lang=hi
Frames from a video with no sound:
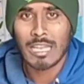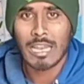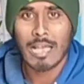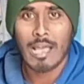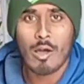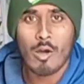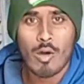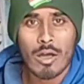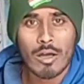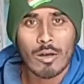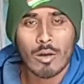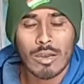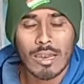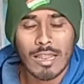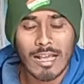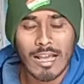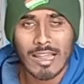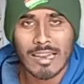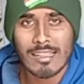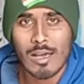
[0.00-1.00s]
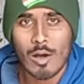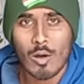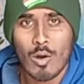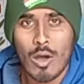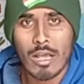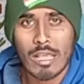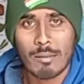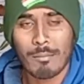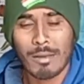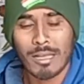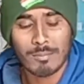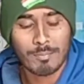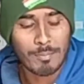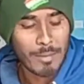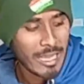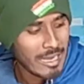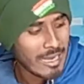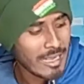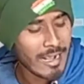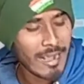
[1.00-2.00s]
पता लगा लगा लिया होगा कि मैं
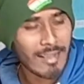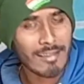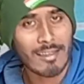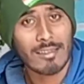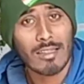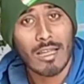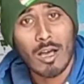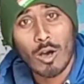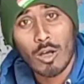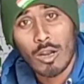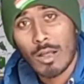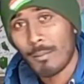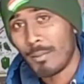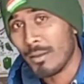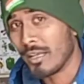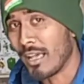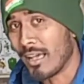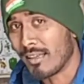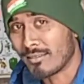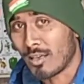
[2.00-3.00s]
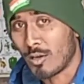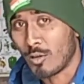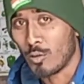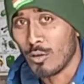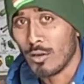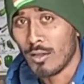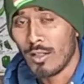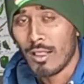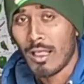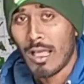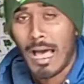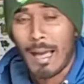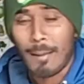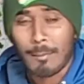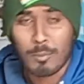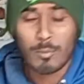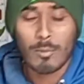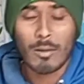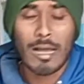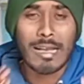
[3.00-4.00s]
पहले कैसा था और अभी कैसा हूँ
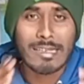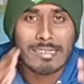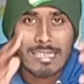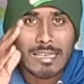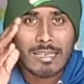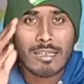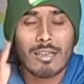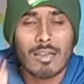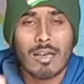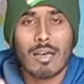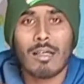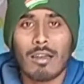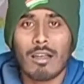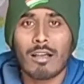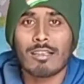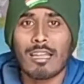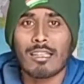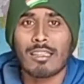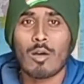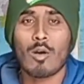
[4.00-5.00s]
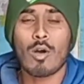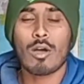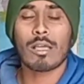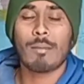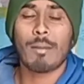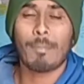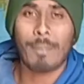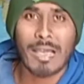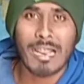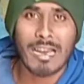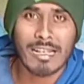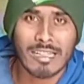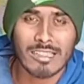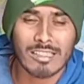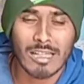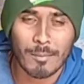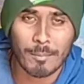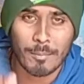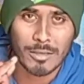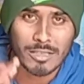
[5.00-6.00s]
आप ऐसे ही लग जाता होगा कि मैं पहले
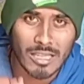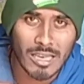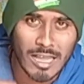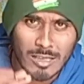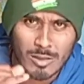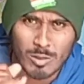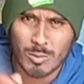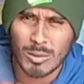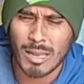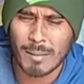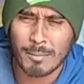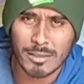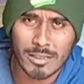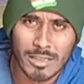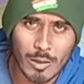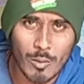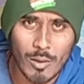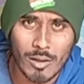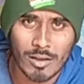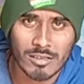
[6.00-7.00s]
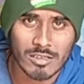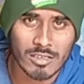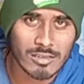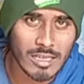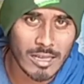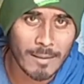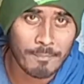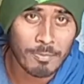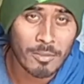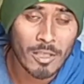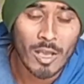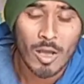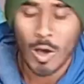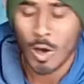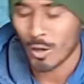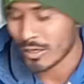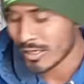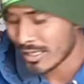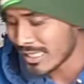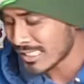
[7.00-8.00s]
कितना पतला दुबला पतला हुआ करता था
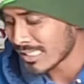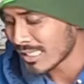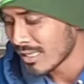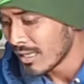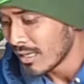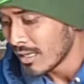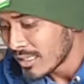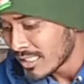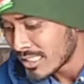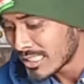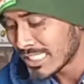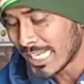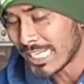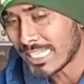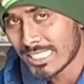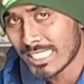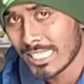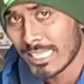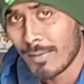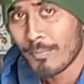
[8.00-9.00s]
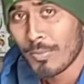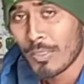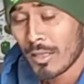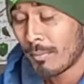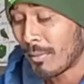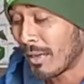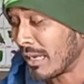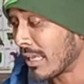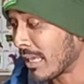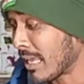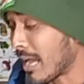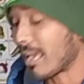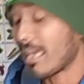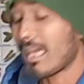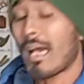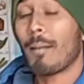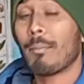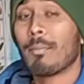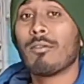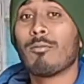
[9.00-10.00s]
और किस सेट से मैंने क्या
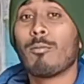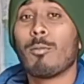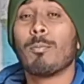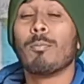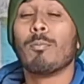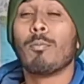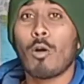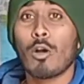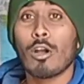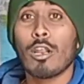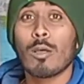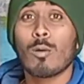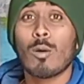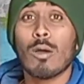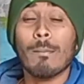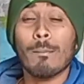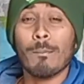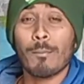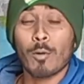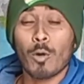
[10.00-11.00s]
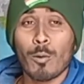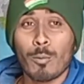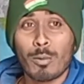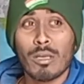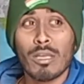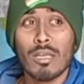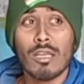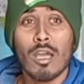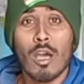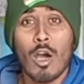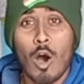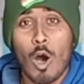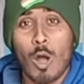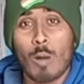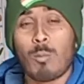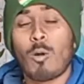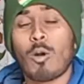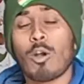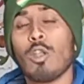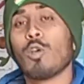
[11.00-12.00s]
किया अपनी बॉडी को इम्प्रूव की
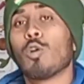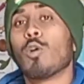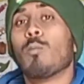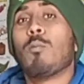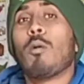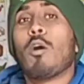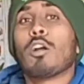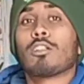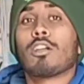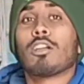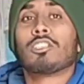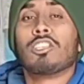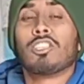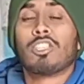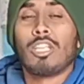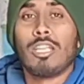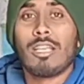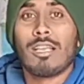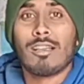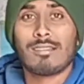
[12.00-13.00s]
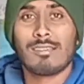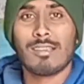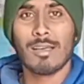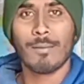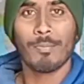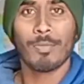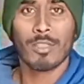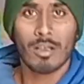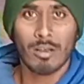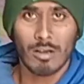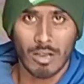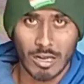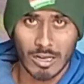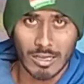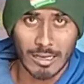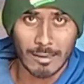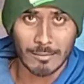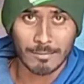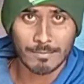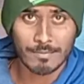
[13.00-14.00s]
और बॉडी को बहुत अच्छी तरीके से कर
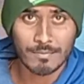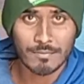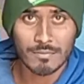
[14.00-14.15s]
लिया